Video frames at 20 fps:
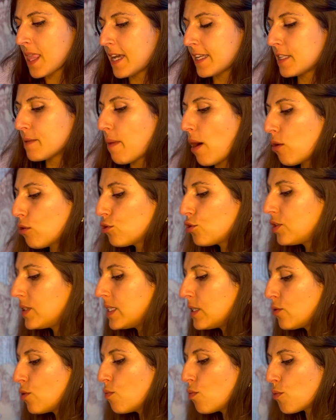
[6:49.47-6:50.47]
C'est marrant,
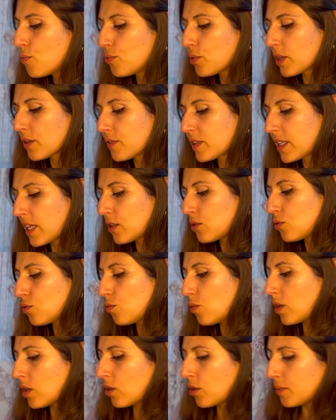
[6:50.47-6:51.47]
j'utilise le mot
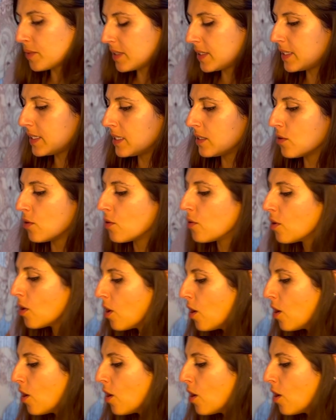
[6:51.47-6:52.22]
purification, hein, comme si euh,